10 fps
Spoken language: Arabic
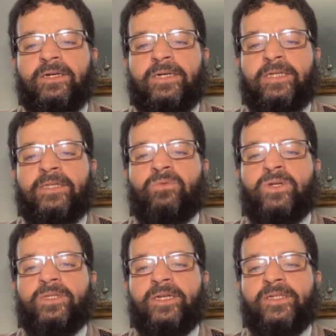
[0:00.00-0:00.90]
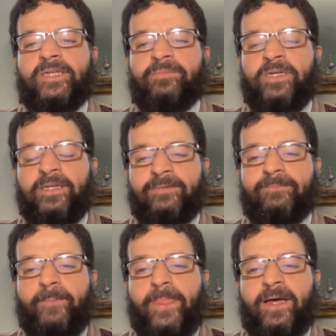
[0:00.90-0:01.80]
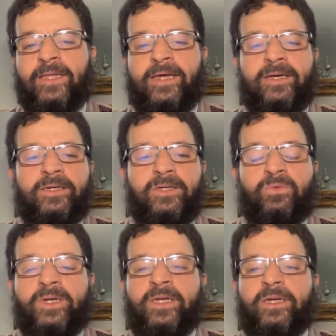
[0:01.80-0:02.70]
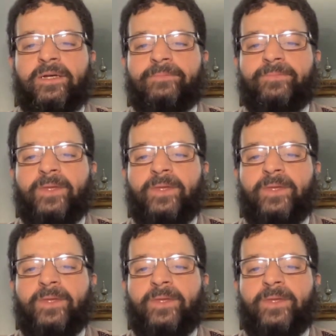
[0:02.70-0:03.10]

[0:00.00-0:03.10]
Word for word: لدولة الإسلاميين هذا يوريك